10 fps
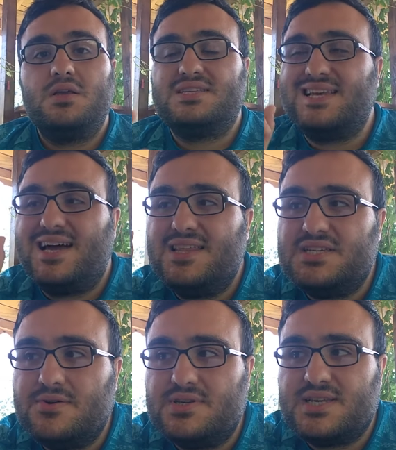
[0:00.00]

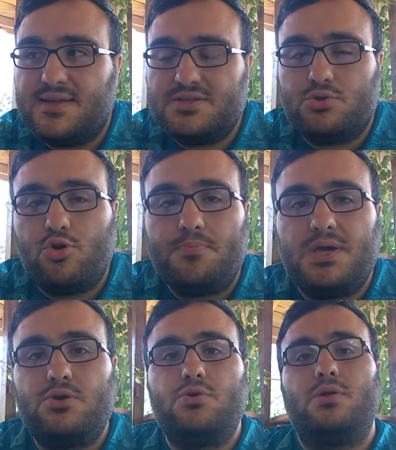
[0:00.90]
Sadece ve sadece top
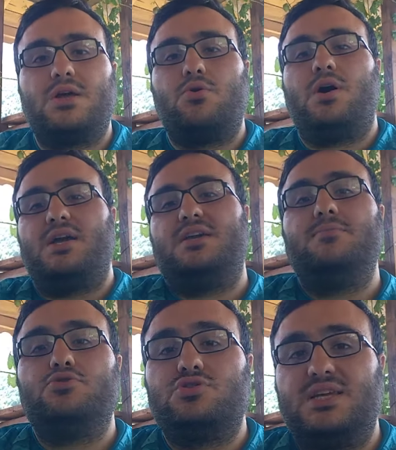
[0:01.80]
topyekun olarak o
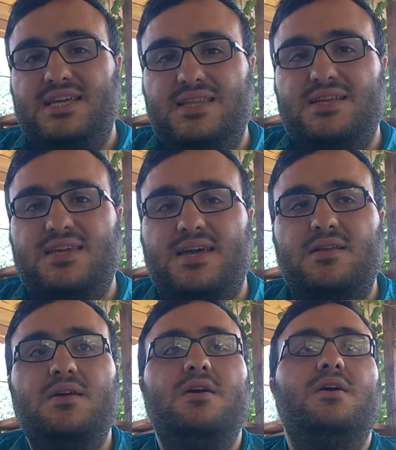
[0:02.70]
hakemin üstüne
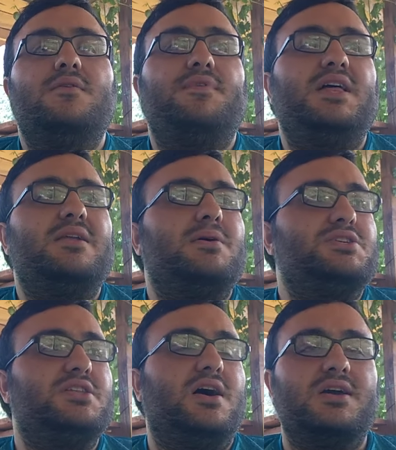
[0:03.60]
gidilirken
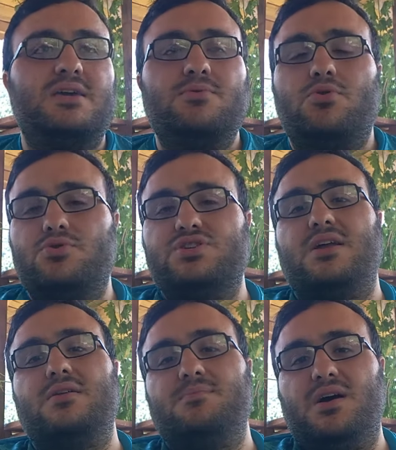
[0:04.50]
Fenerbahçe'de hakemi
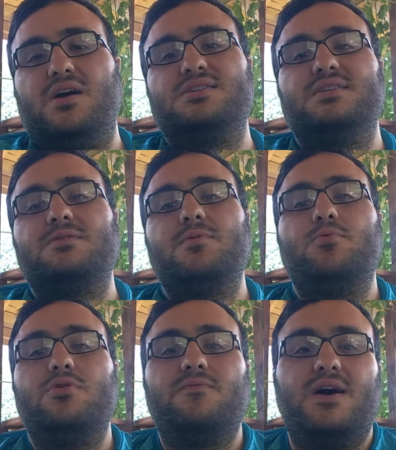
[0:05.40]
konuşan azınlık
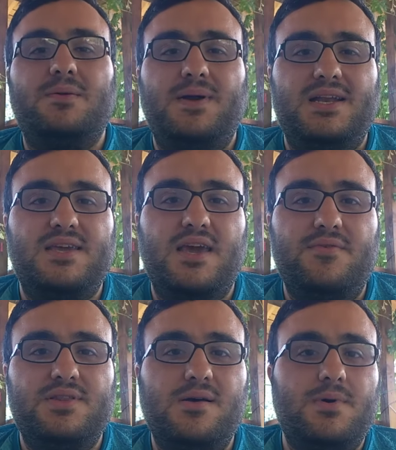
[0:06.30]
bir bölüm var belki
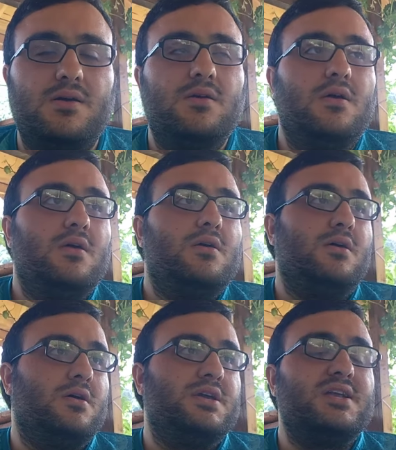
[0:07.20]
evet ama
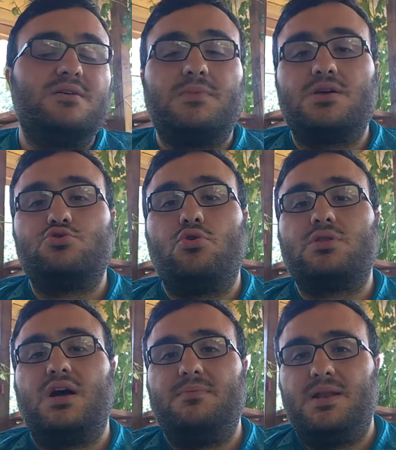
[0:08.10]
e, inanın bana
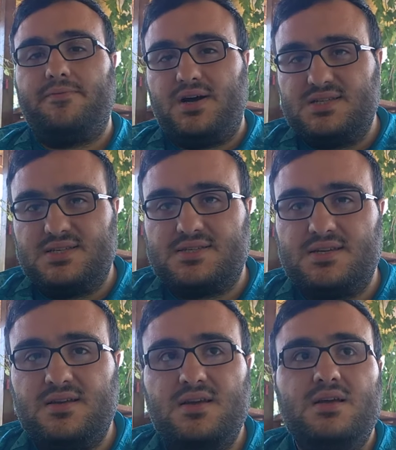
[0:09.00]
çok daha bile
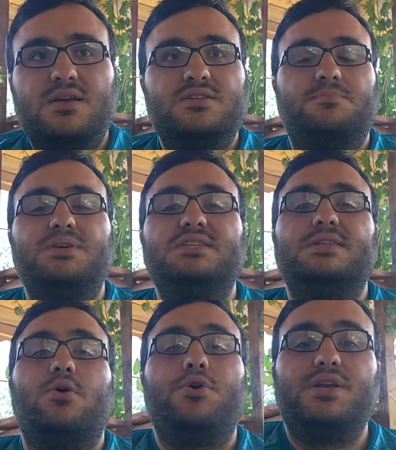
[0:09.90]
fazlası işte
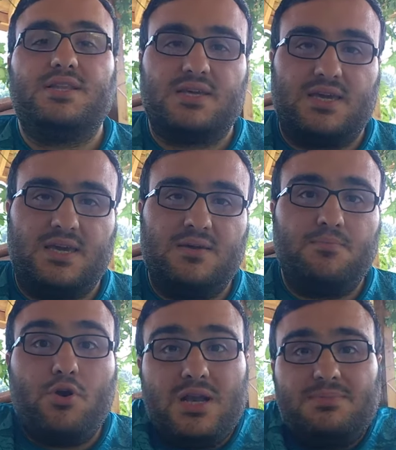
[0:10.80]
biz ne oynadık ki?
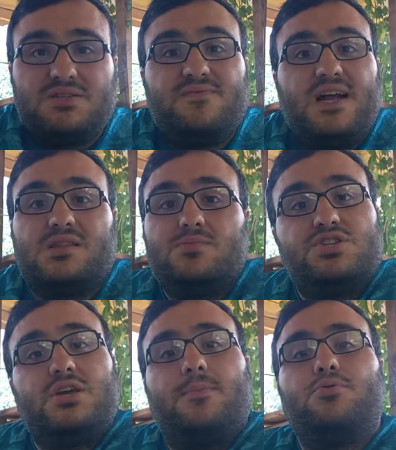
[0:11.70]
Böyle bizim verdiğimiz
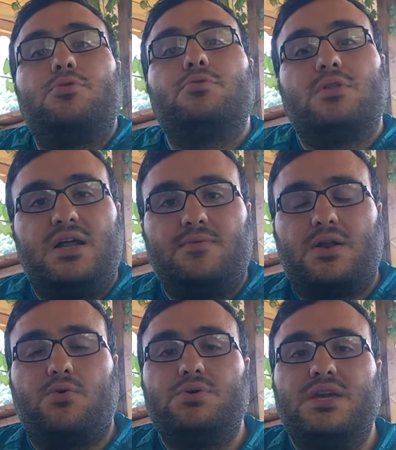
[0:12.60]
şampiyonluklar
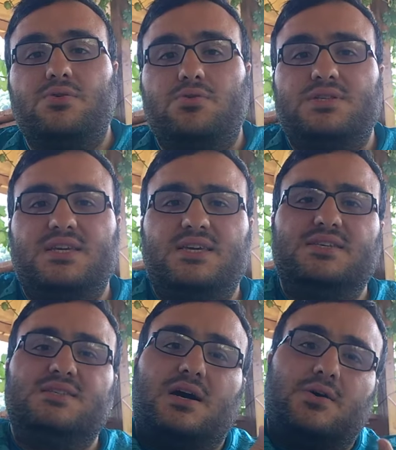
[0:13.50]
var.
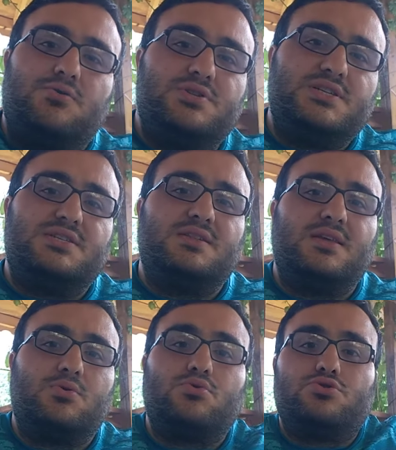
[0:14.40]
17-18 daha
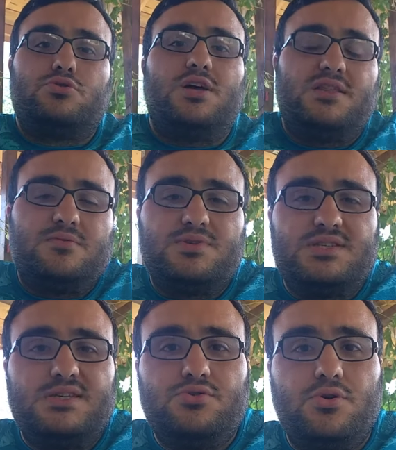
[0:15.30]
öncesinde
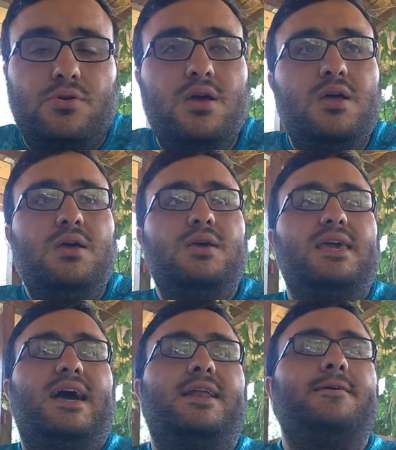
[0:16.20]
kurşunlandığımız sezon
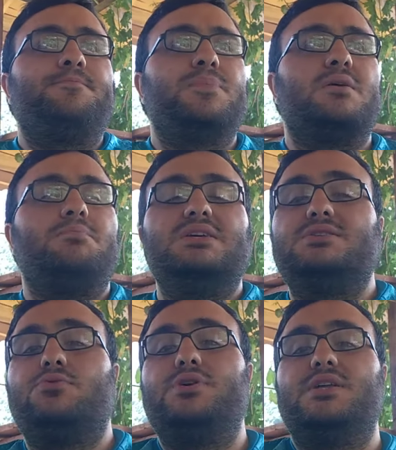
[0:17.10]
yani
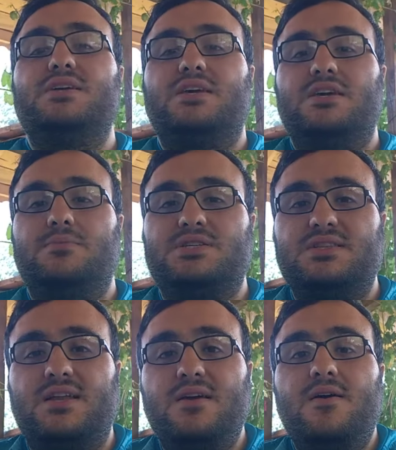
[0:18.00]
biz oynadık ki
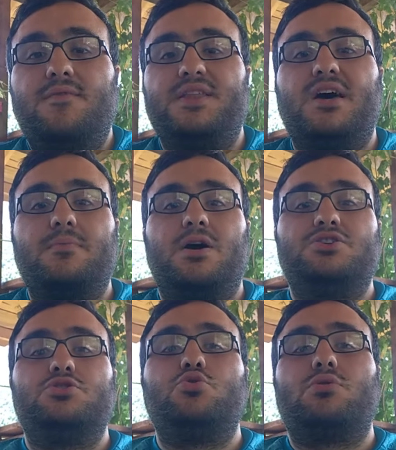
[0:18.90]
gibisinden
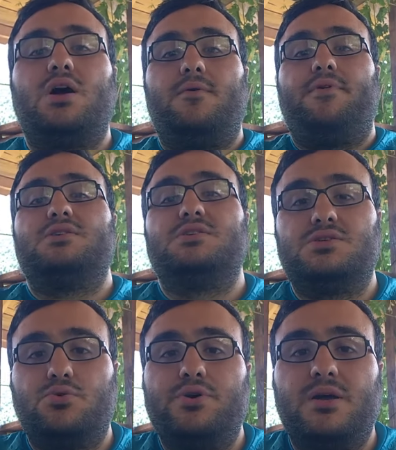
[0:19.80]
Fenerbahçe çok daha
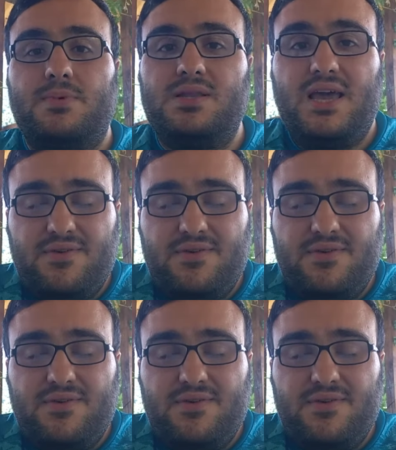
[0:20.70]
fazlasını oynamalı.